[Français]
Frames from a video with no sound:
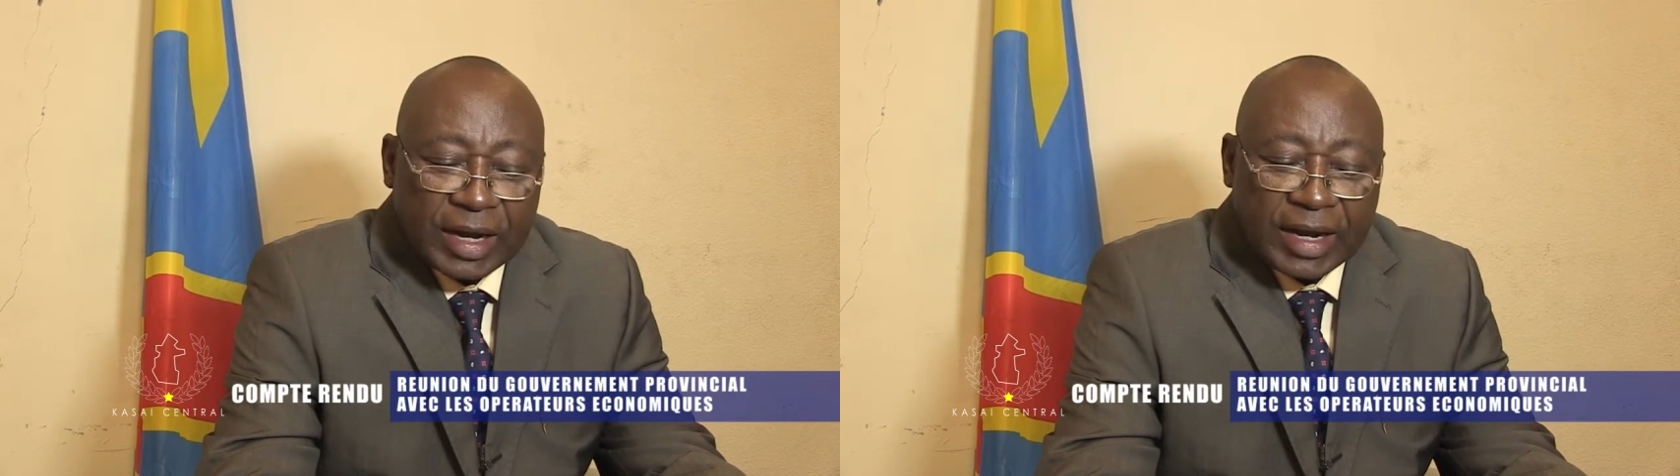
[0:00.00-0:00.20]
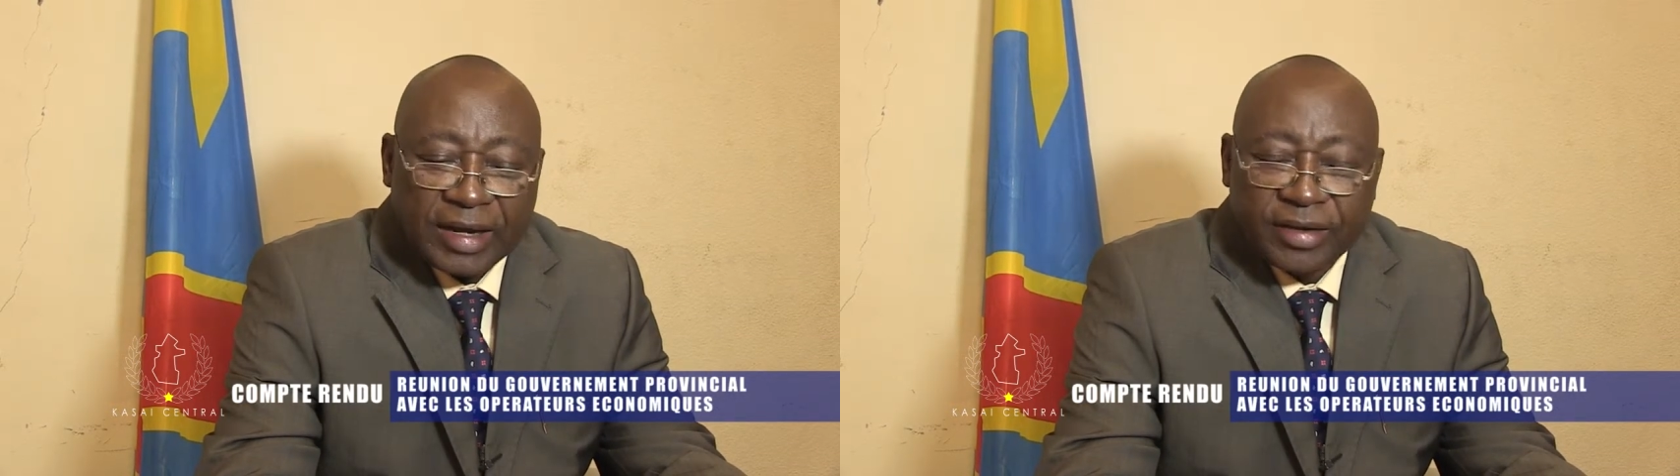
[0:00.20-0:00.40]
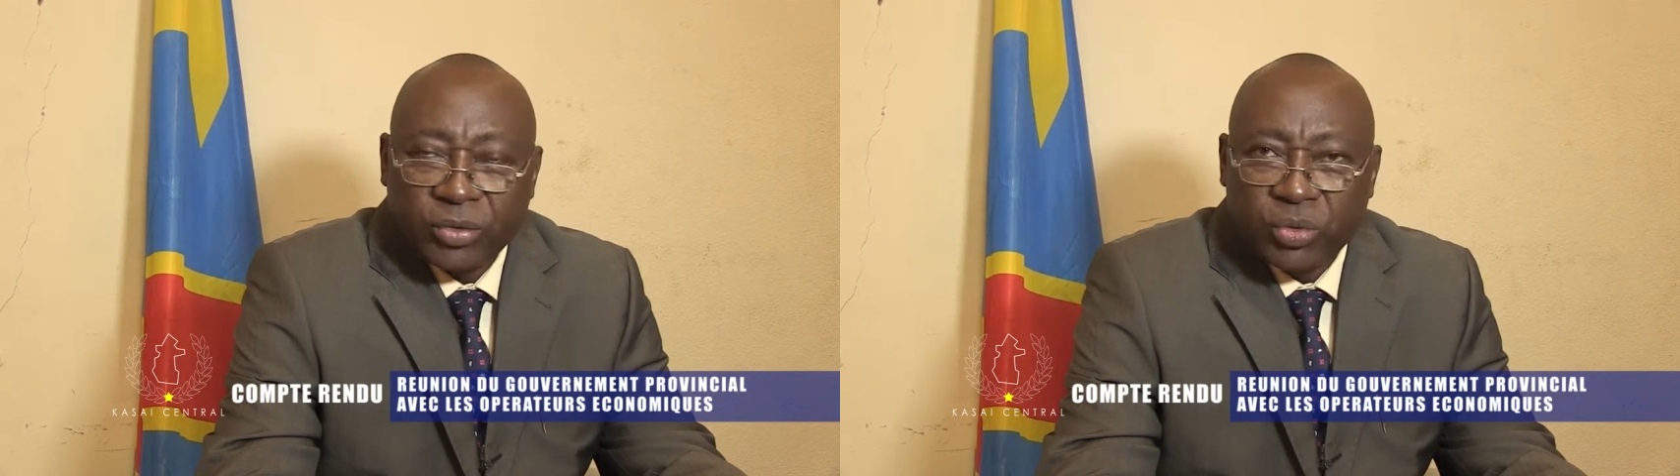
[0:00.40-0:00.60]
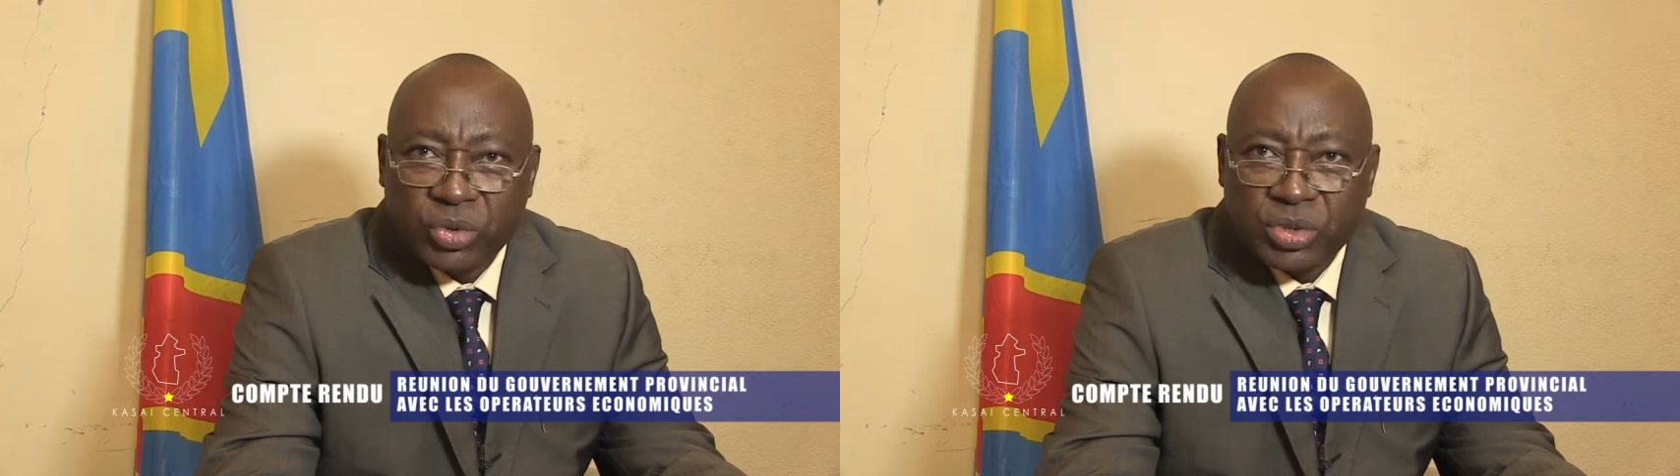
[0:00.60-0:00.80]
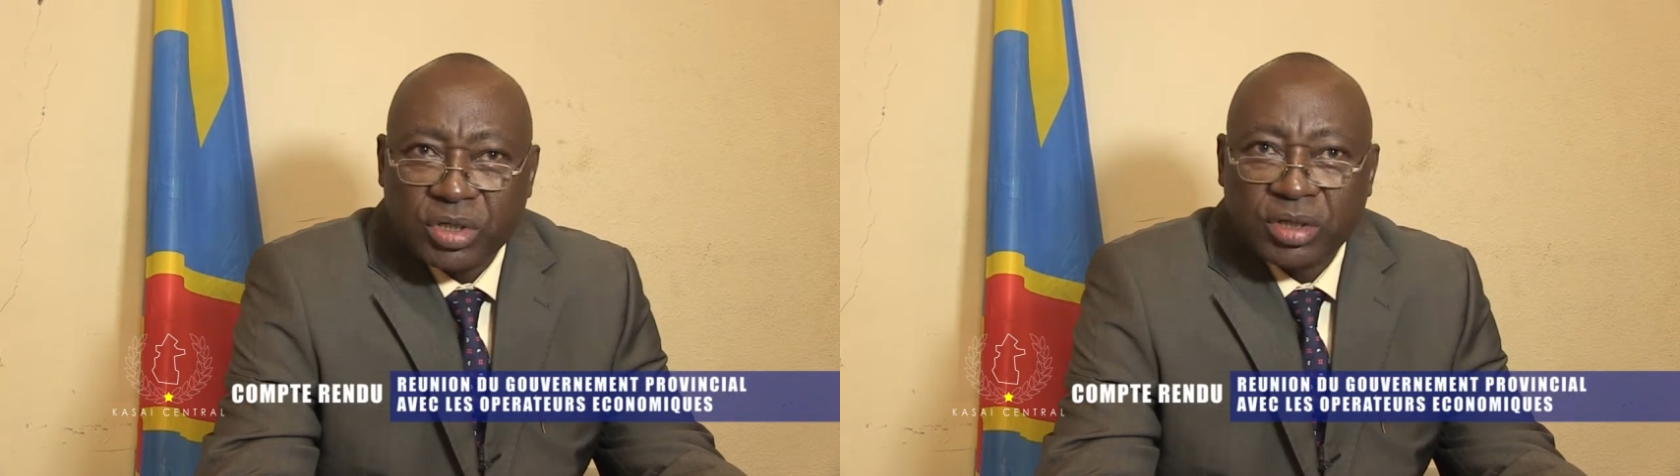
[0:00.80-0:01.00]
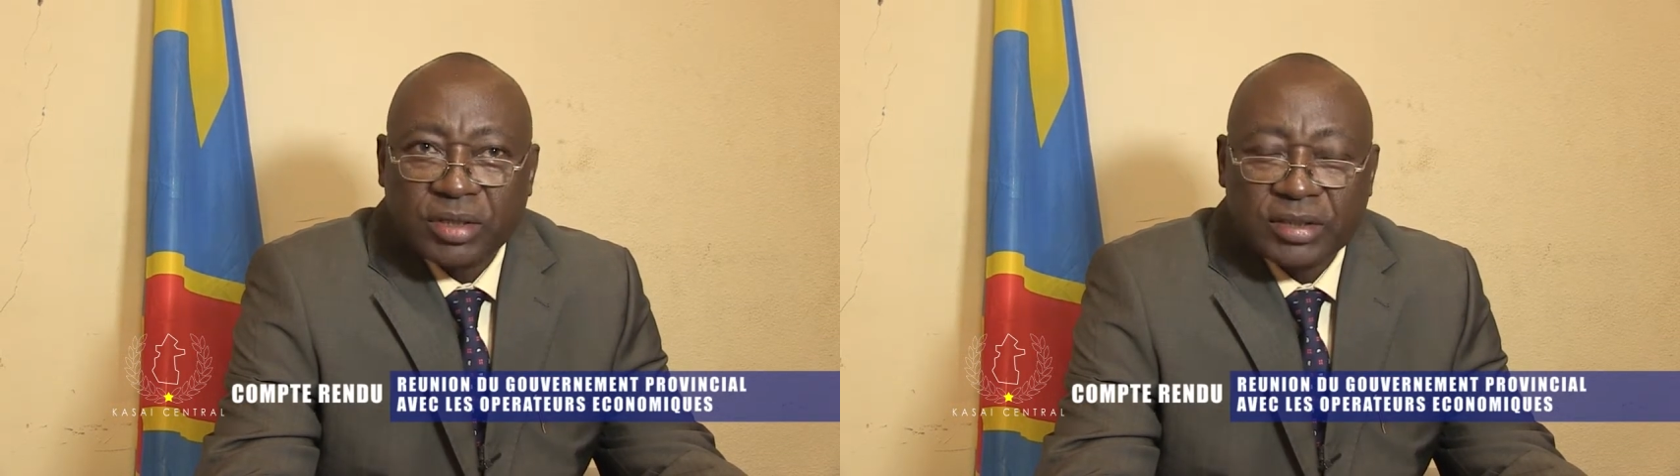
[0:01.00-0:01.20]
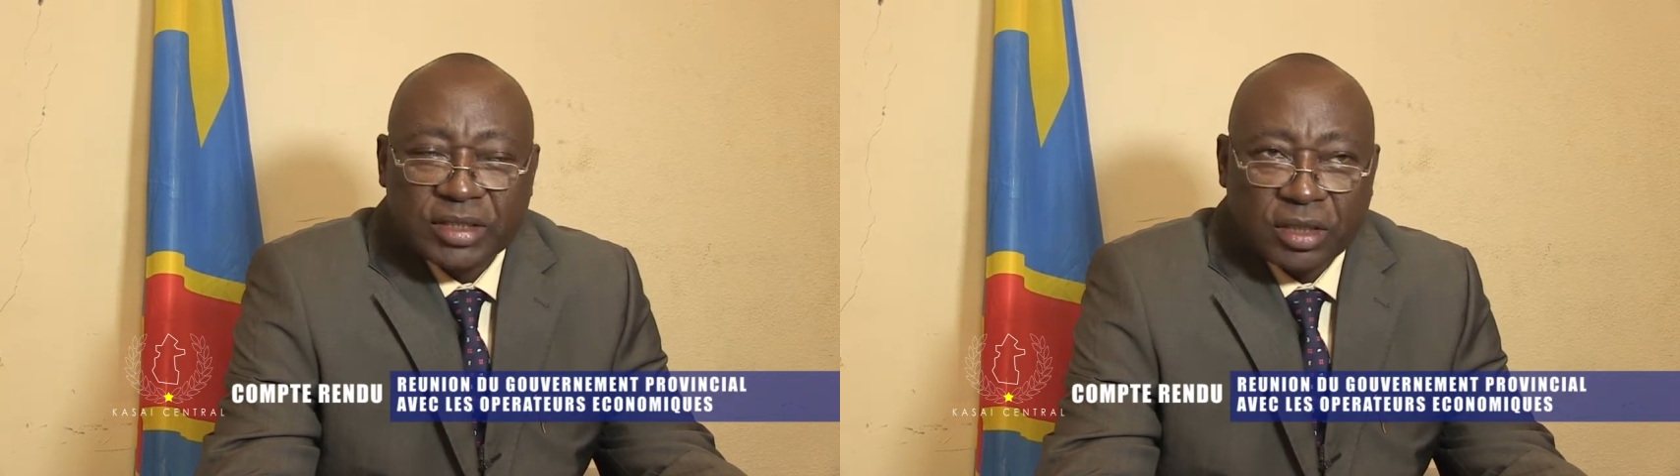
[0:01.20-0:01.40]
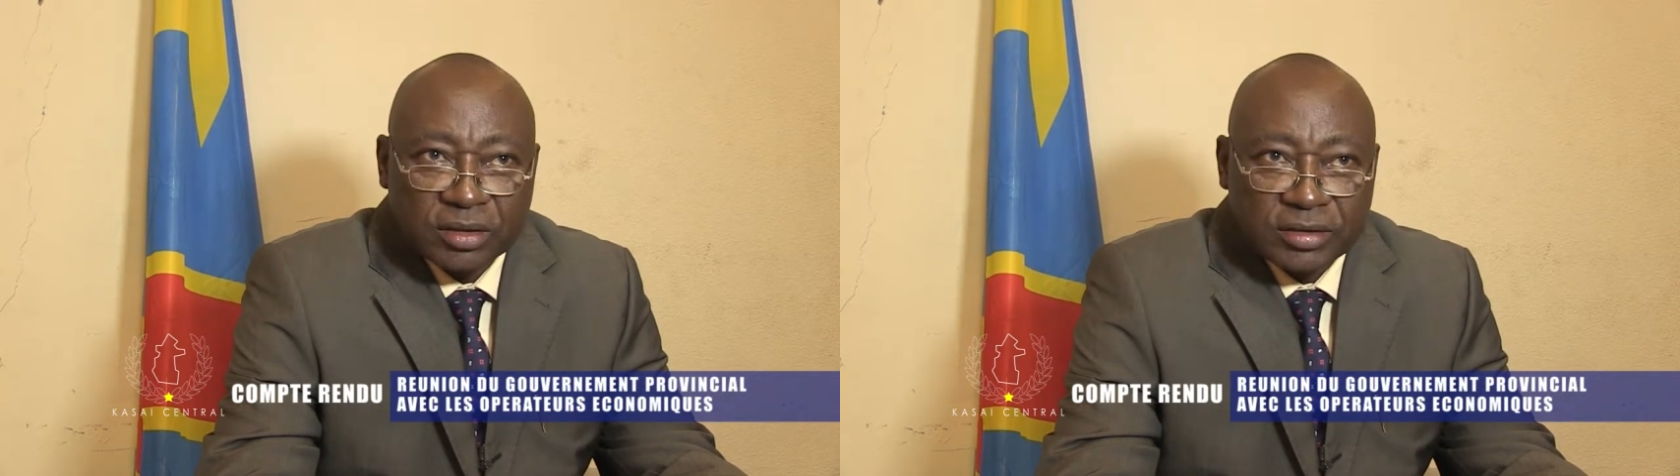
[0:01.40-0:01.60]
à
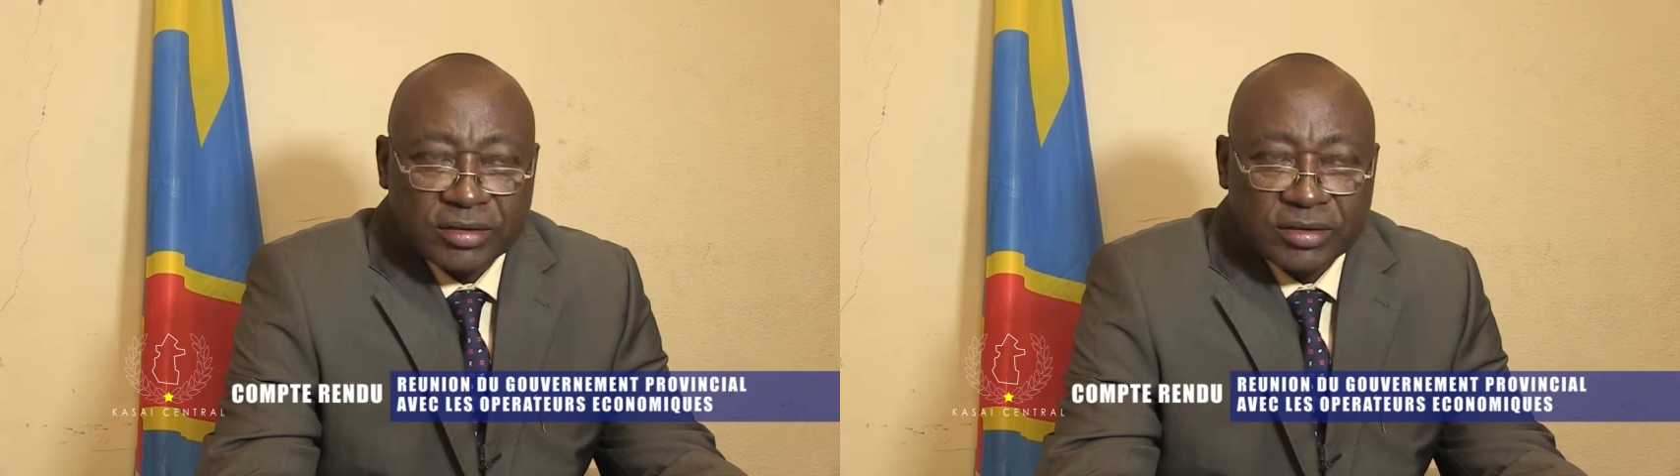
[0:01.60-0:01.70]
12h30.